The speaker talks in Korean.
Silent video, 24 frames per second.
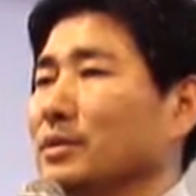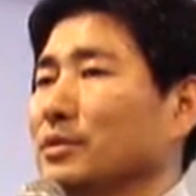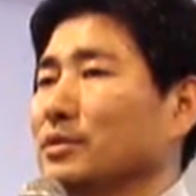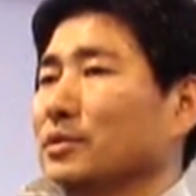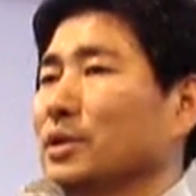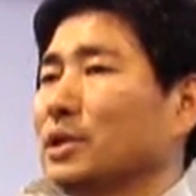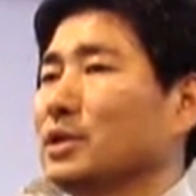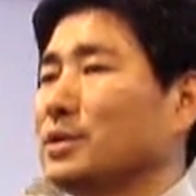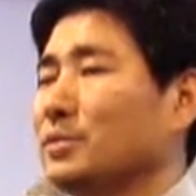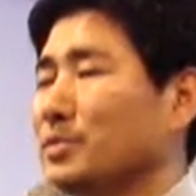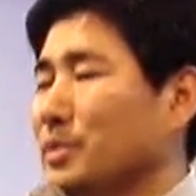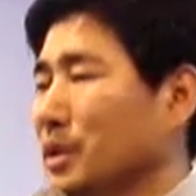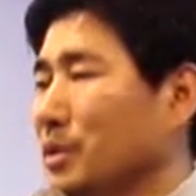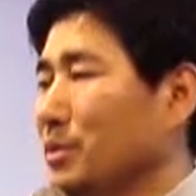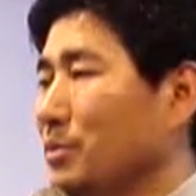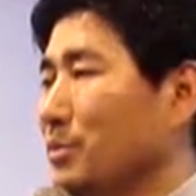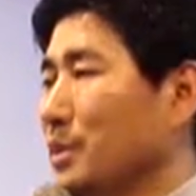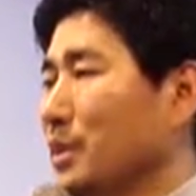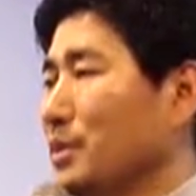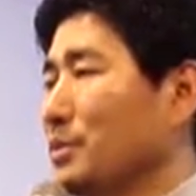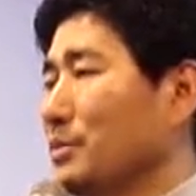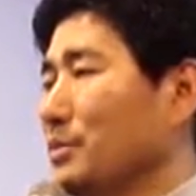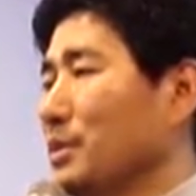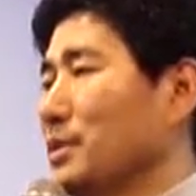예. 황집사님
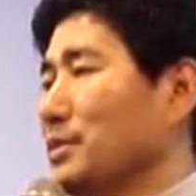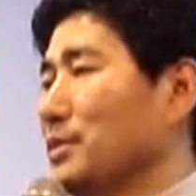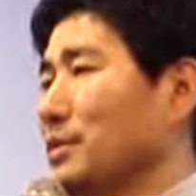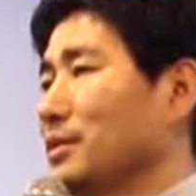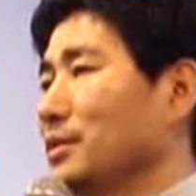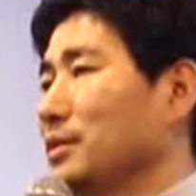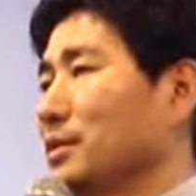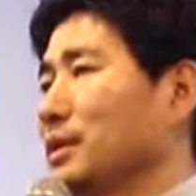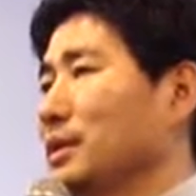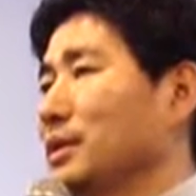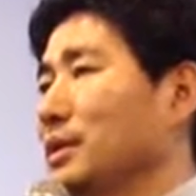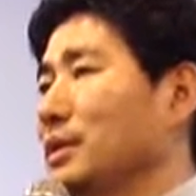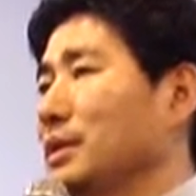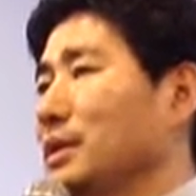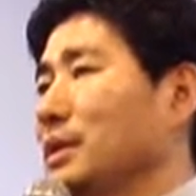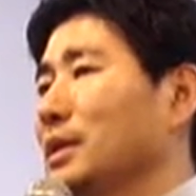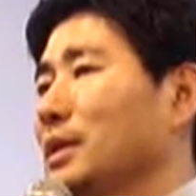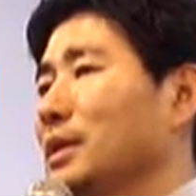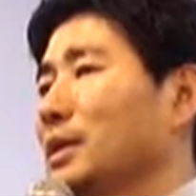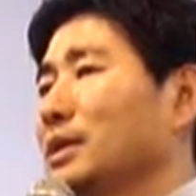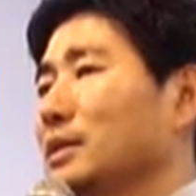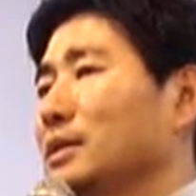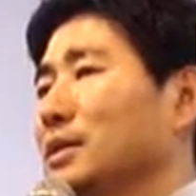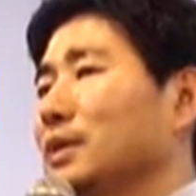말씀하셨는데
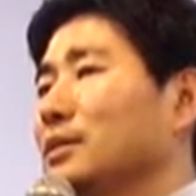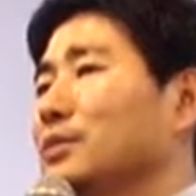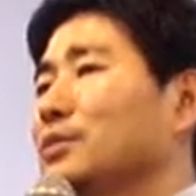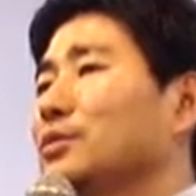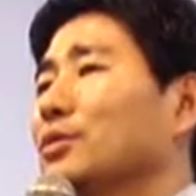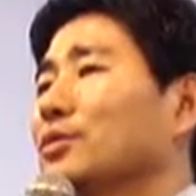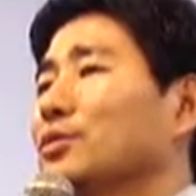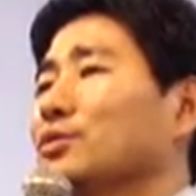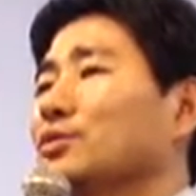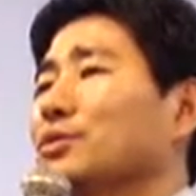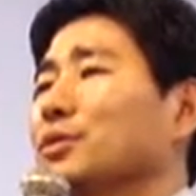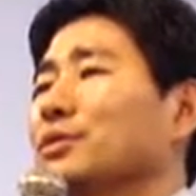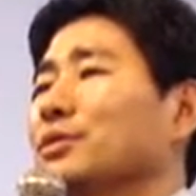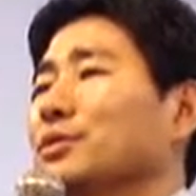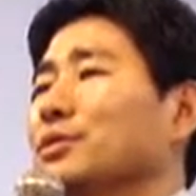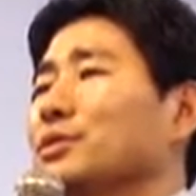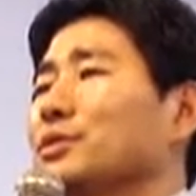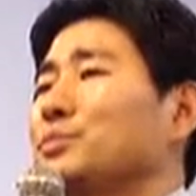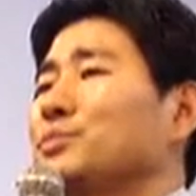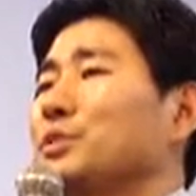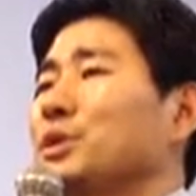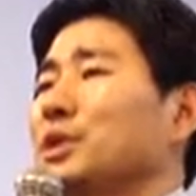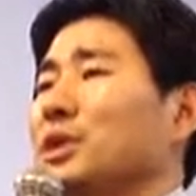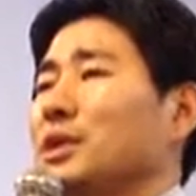난 너를 위해서
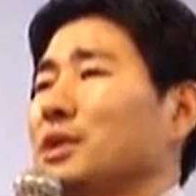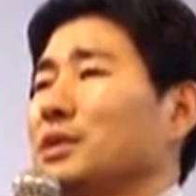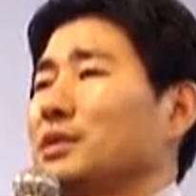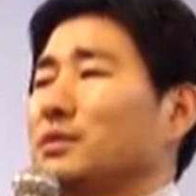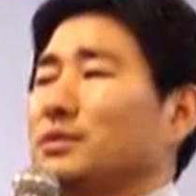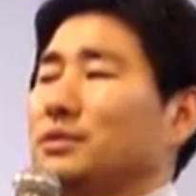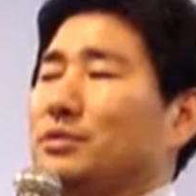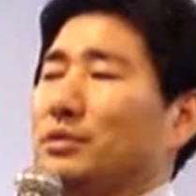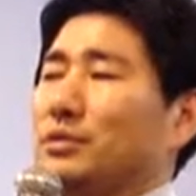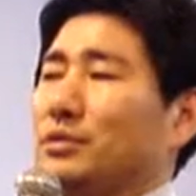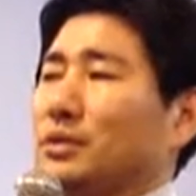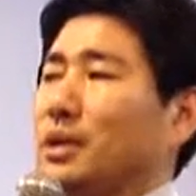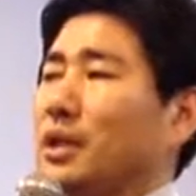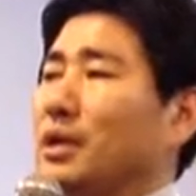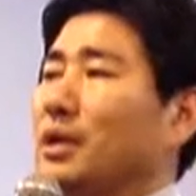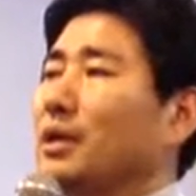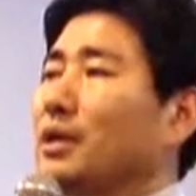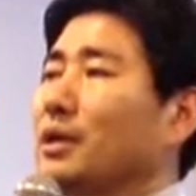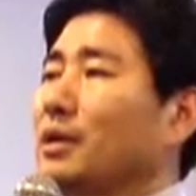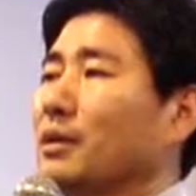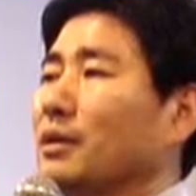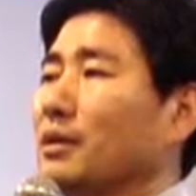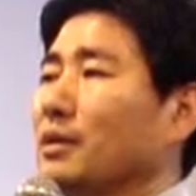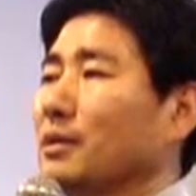십자가를 줬다.
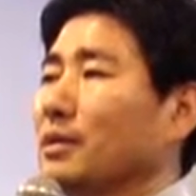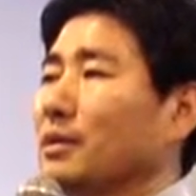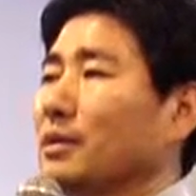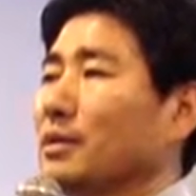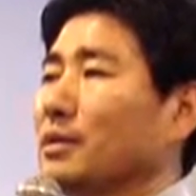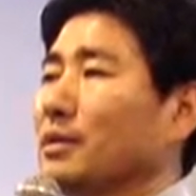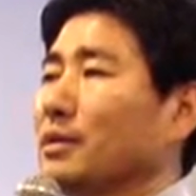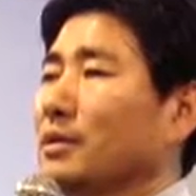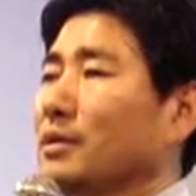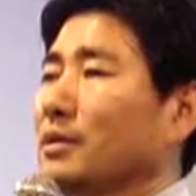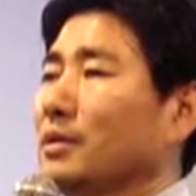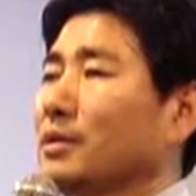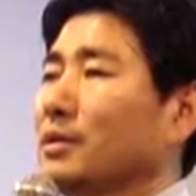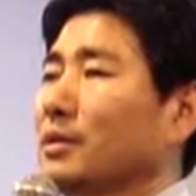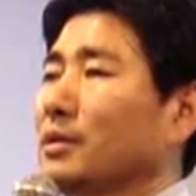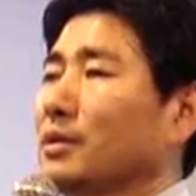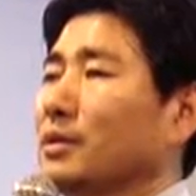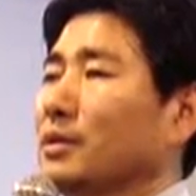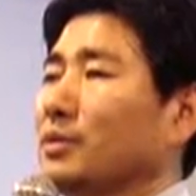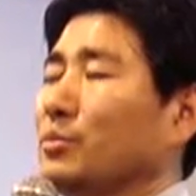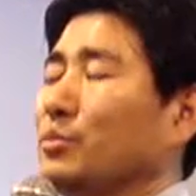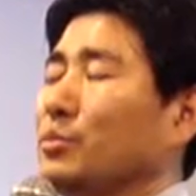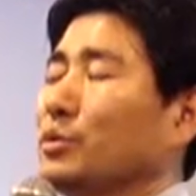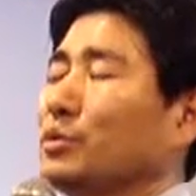
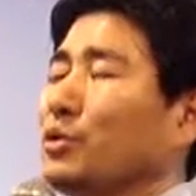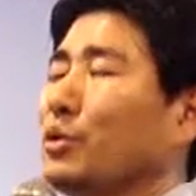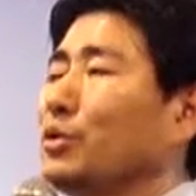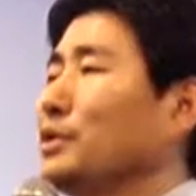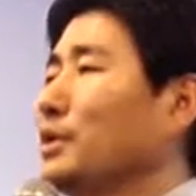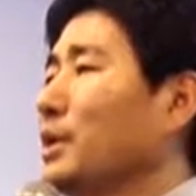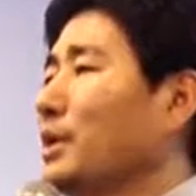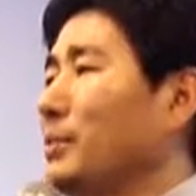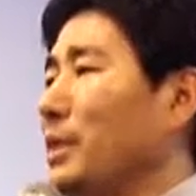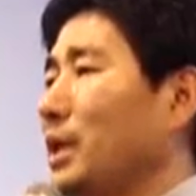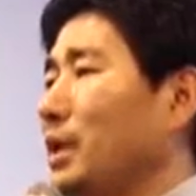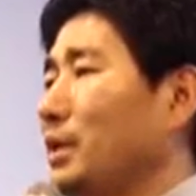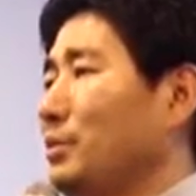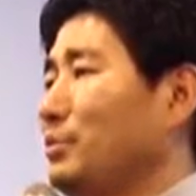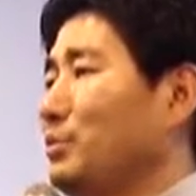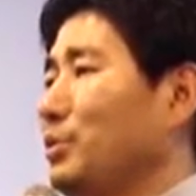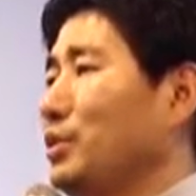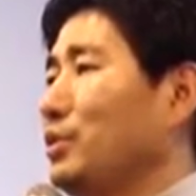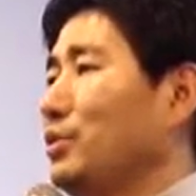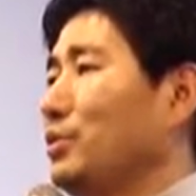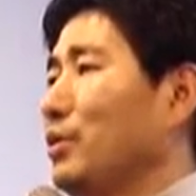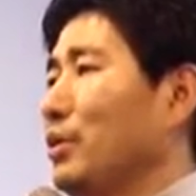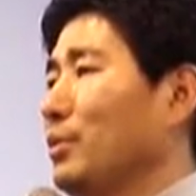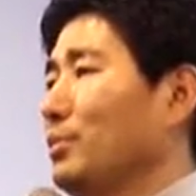그럼 뭐 더 이상 말이
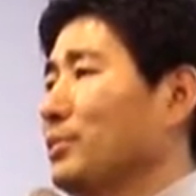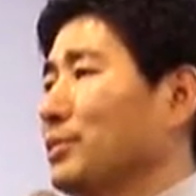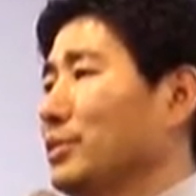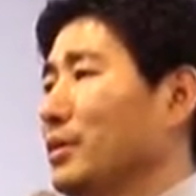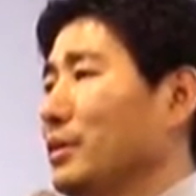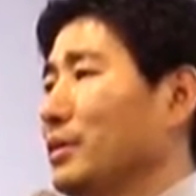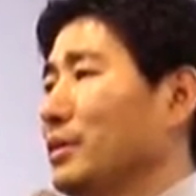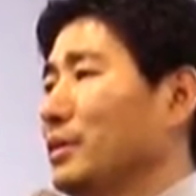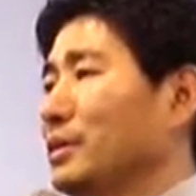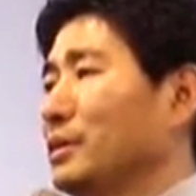필요가 없어요.